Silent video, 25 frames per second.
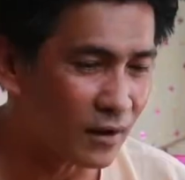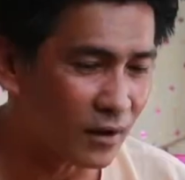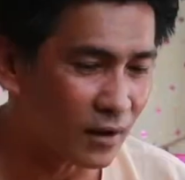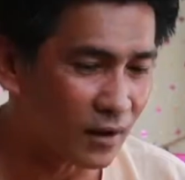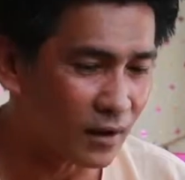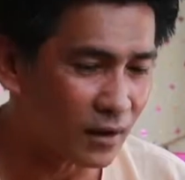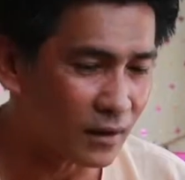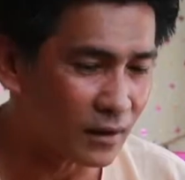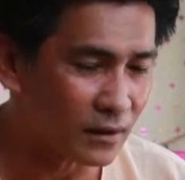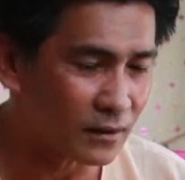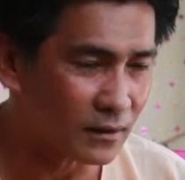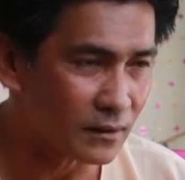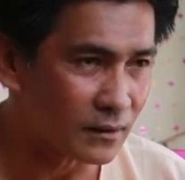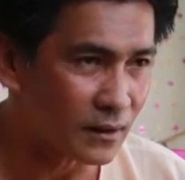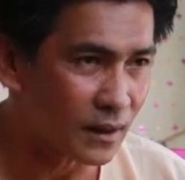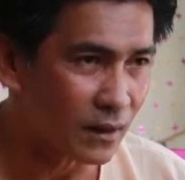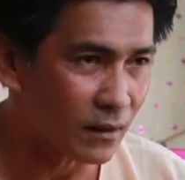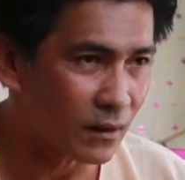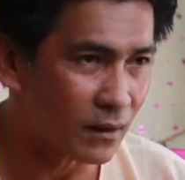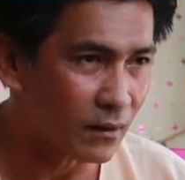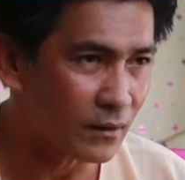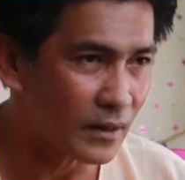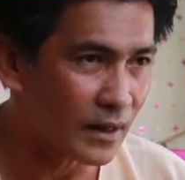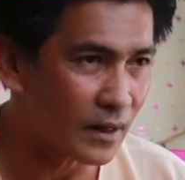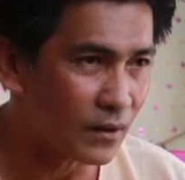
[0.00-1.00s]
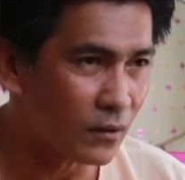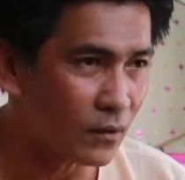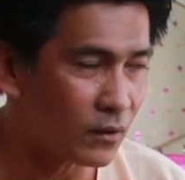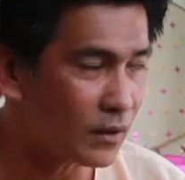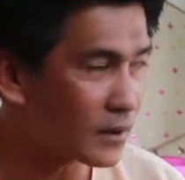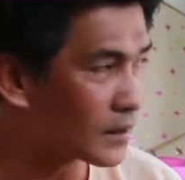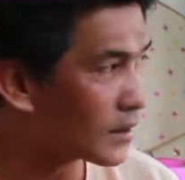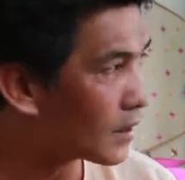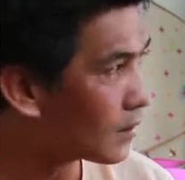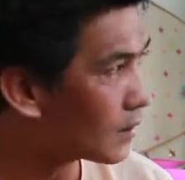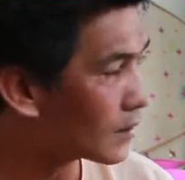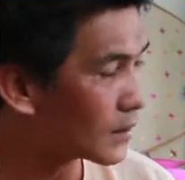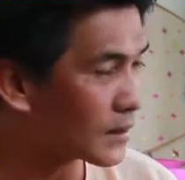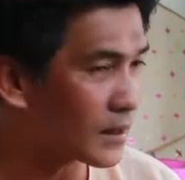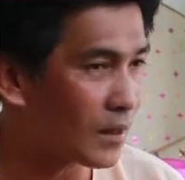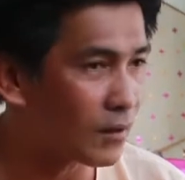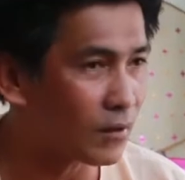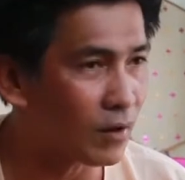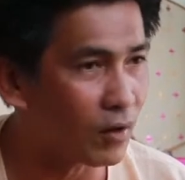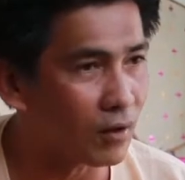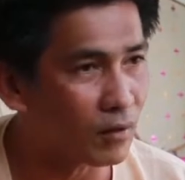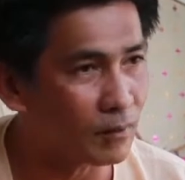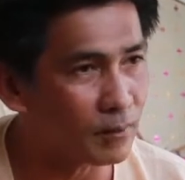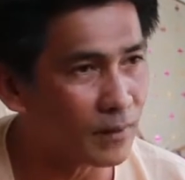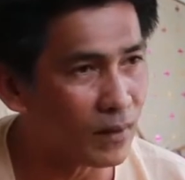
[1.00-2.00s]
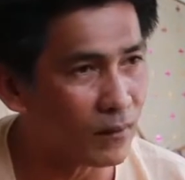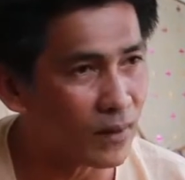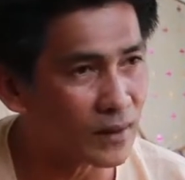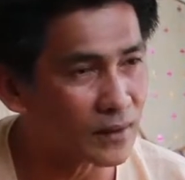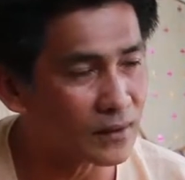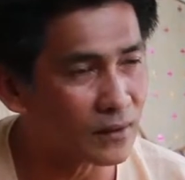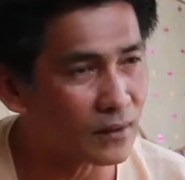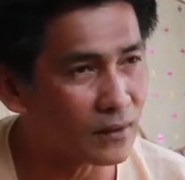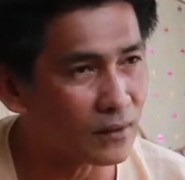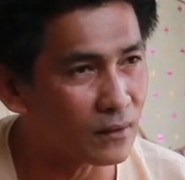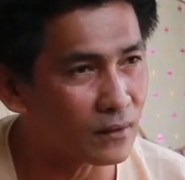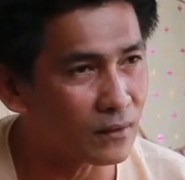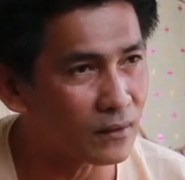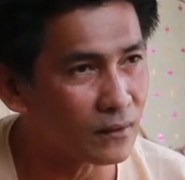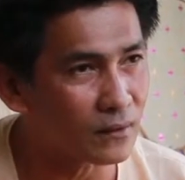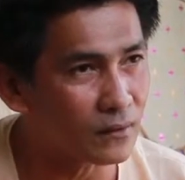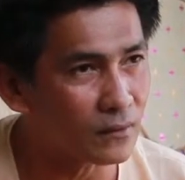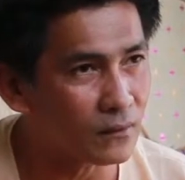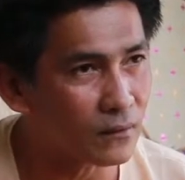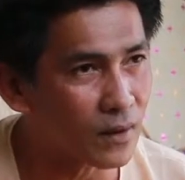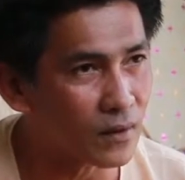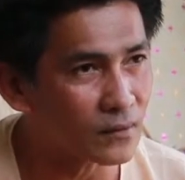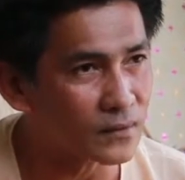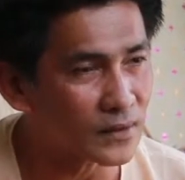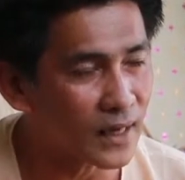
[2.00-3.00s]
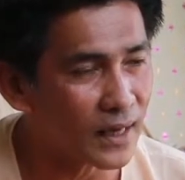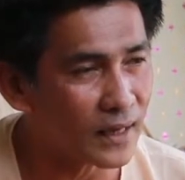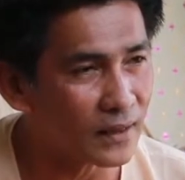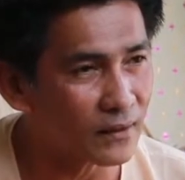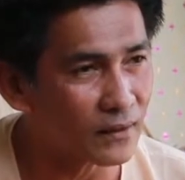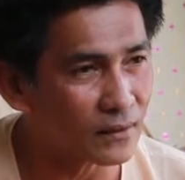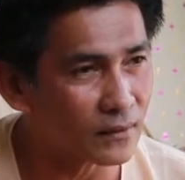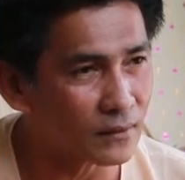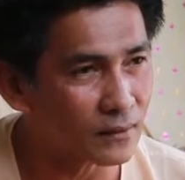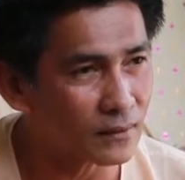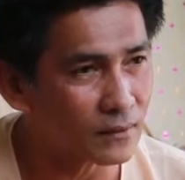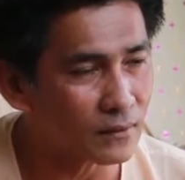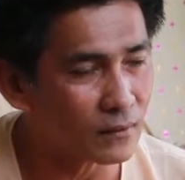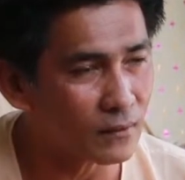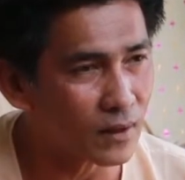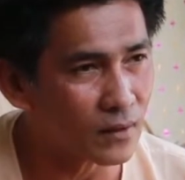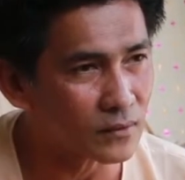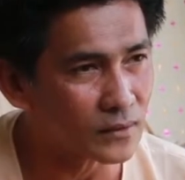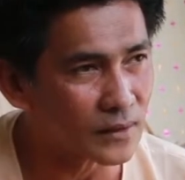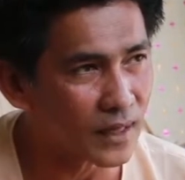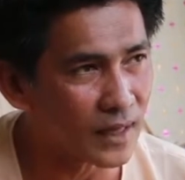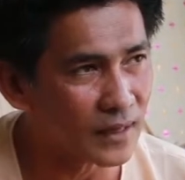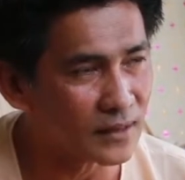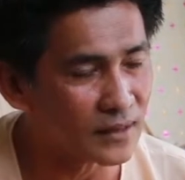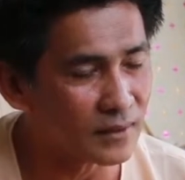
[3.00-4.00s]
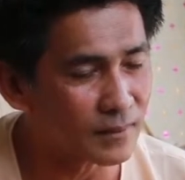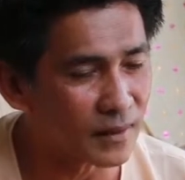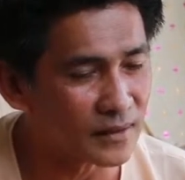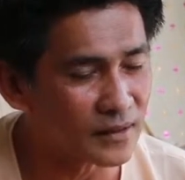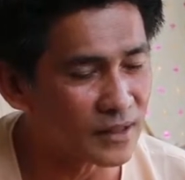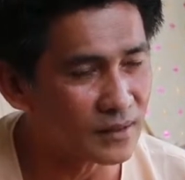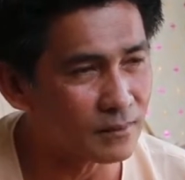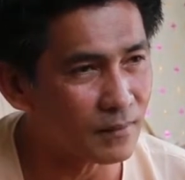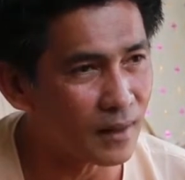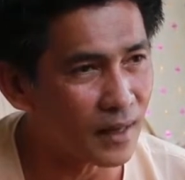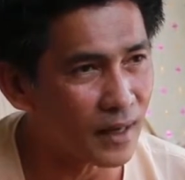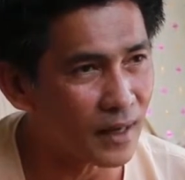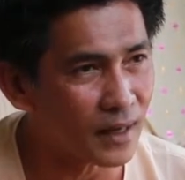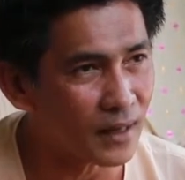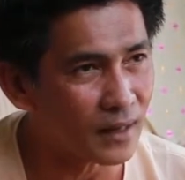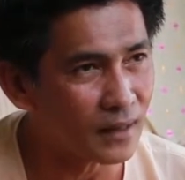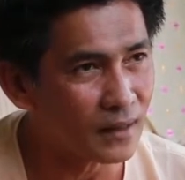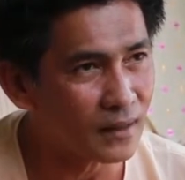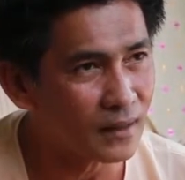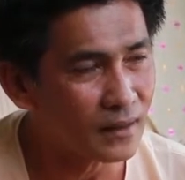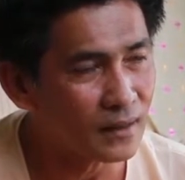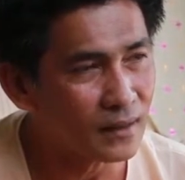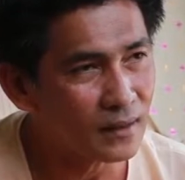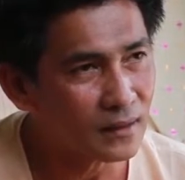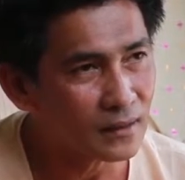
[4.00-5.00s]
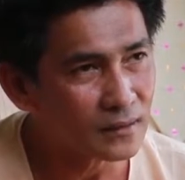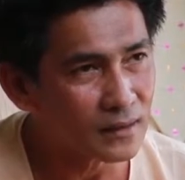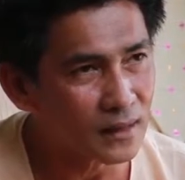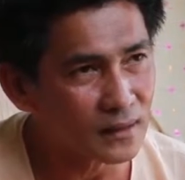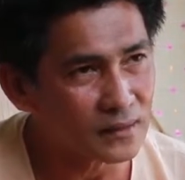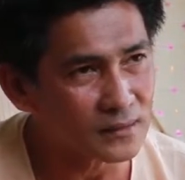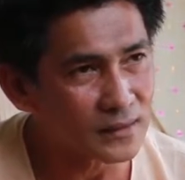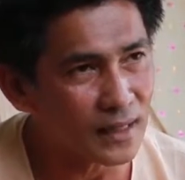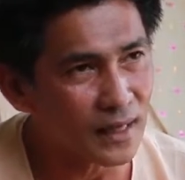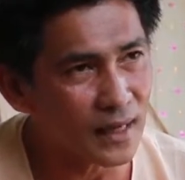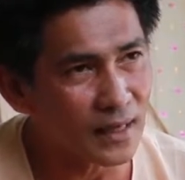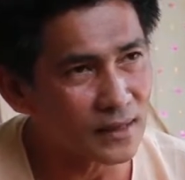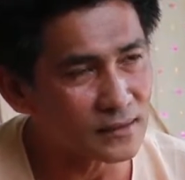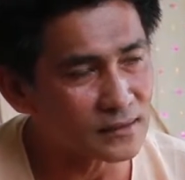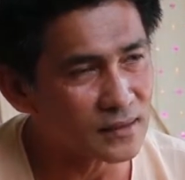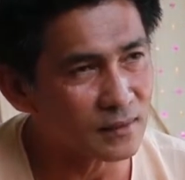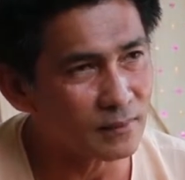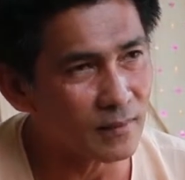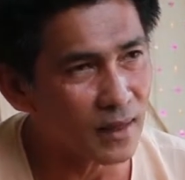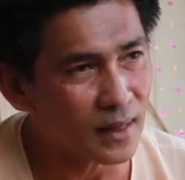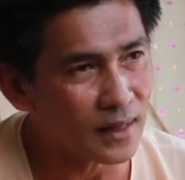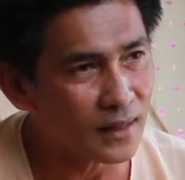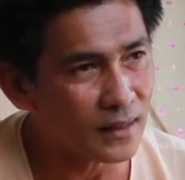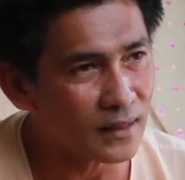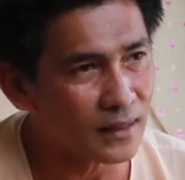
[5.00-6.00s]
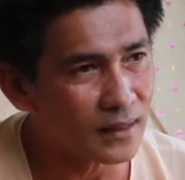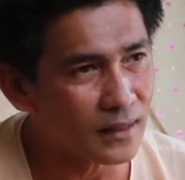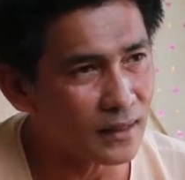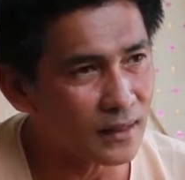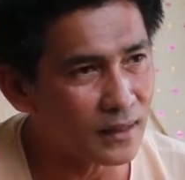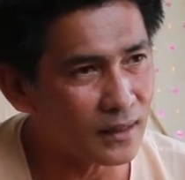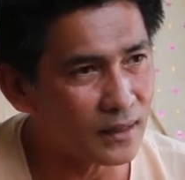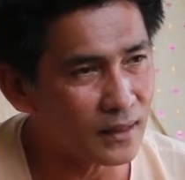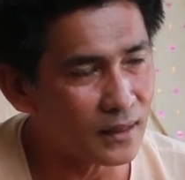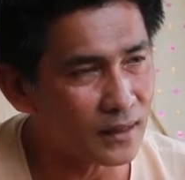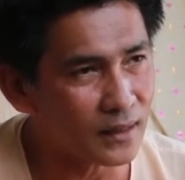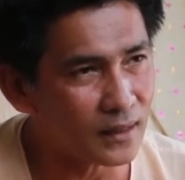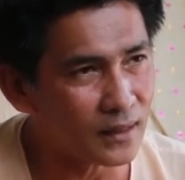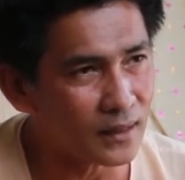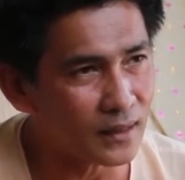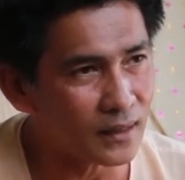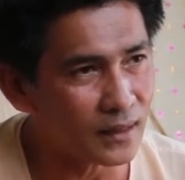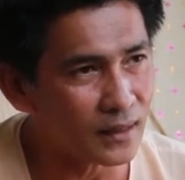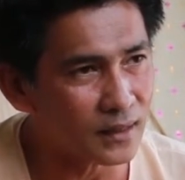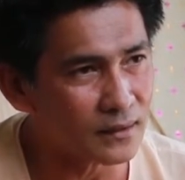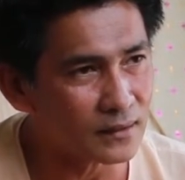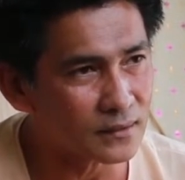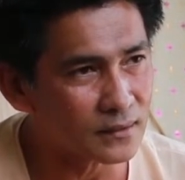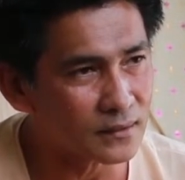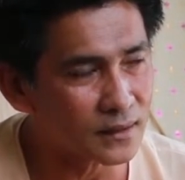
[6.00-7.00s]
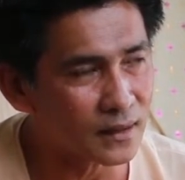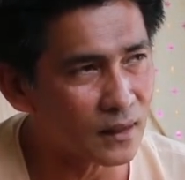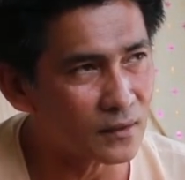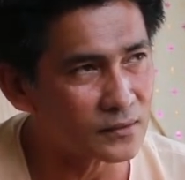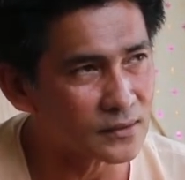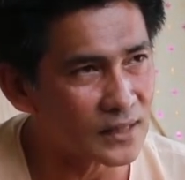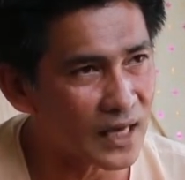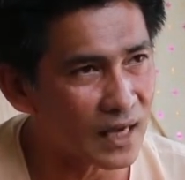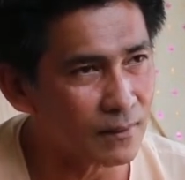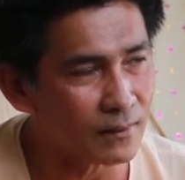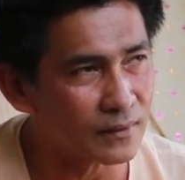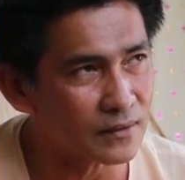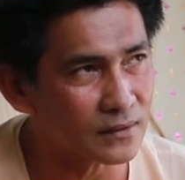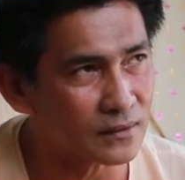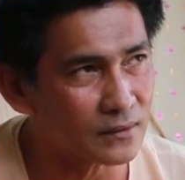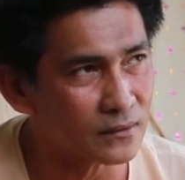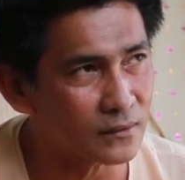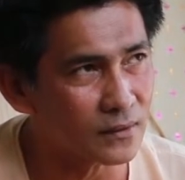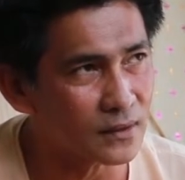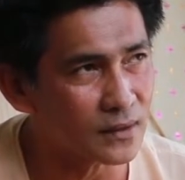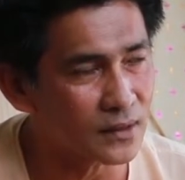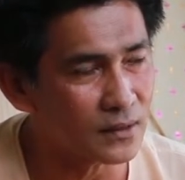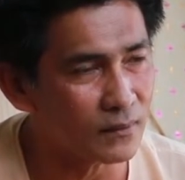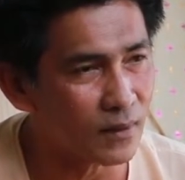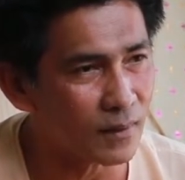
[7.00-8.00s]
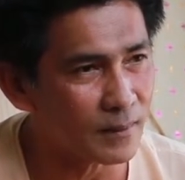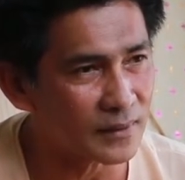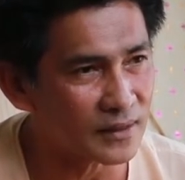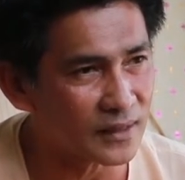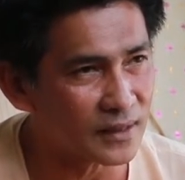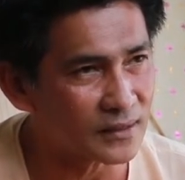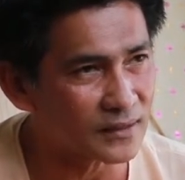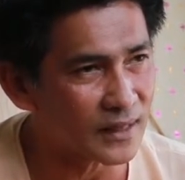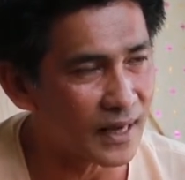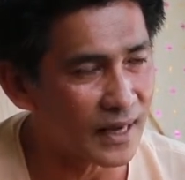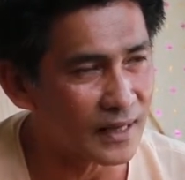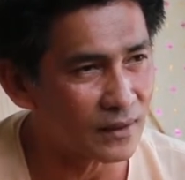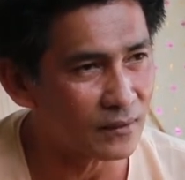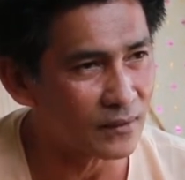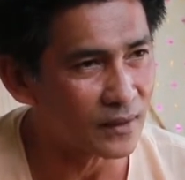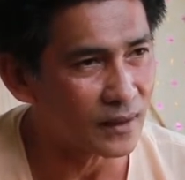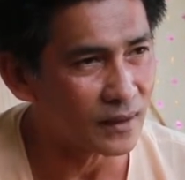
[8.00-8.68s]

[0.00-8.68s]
ก็เดี๋ยวเราเรียนรู้เกี่ยวเกี่ยวของประวัติของว่าวไทยก่อนว่าวไทยที่ไปที่มา ตั้งแต่สมัยที่เราทราบกันอยู่ก็คือว่าประเทศไทยเรา